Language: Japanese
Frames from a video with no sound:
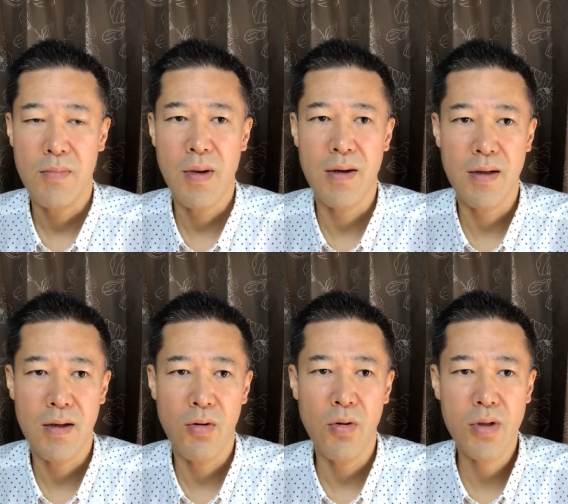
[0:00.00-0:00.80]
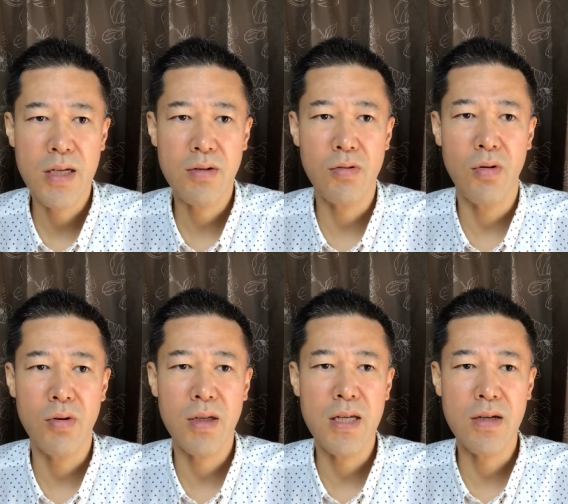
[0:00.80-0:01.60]
まあ大きい
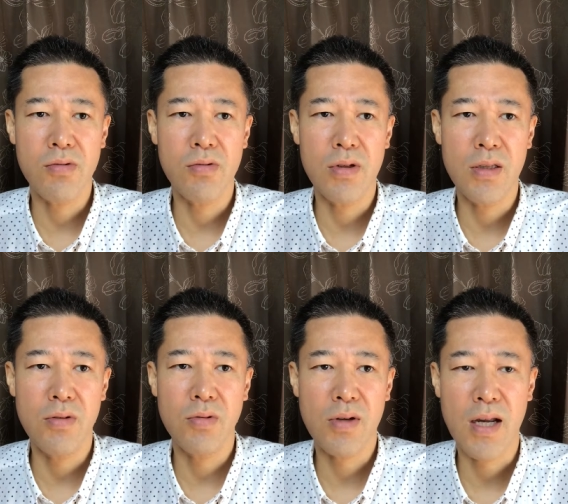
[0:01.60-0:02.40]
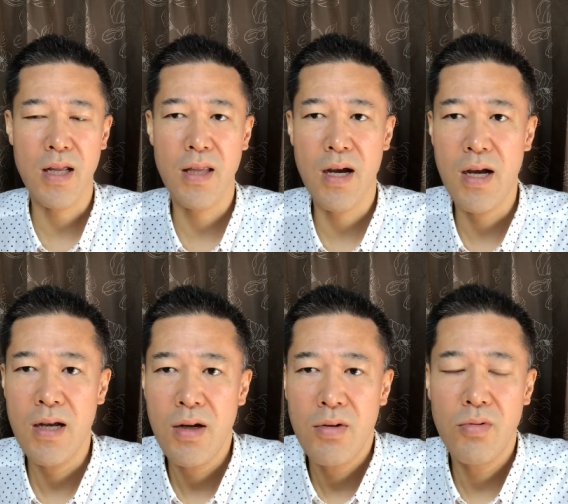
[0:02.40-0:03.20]
括りで言うと体
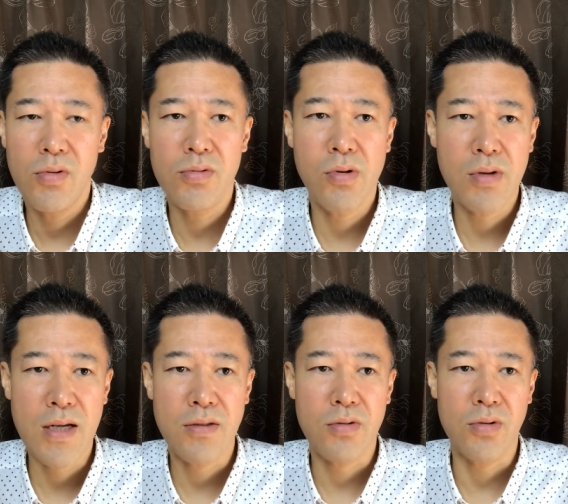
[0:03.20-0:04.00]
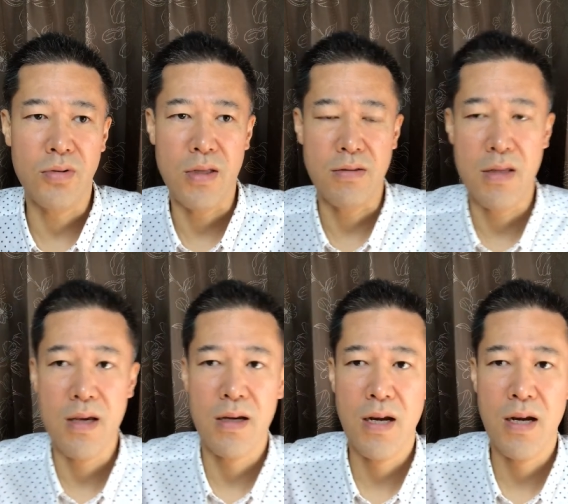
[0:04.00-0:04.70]
を動かすことですね。